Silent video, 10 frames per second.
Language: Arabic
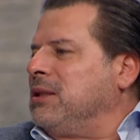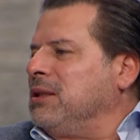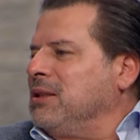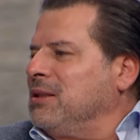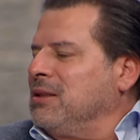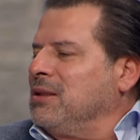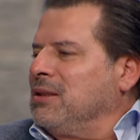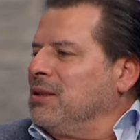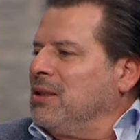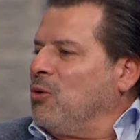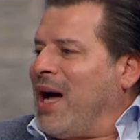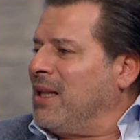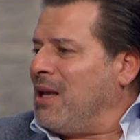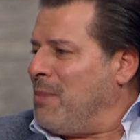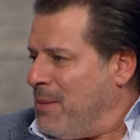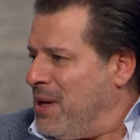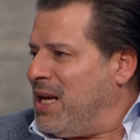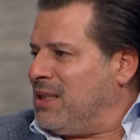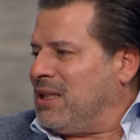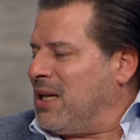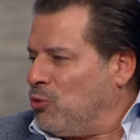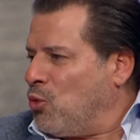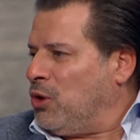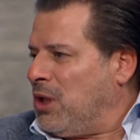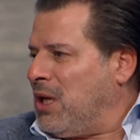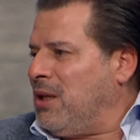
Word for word: اه اه وحتى مع بناتي كنت كنت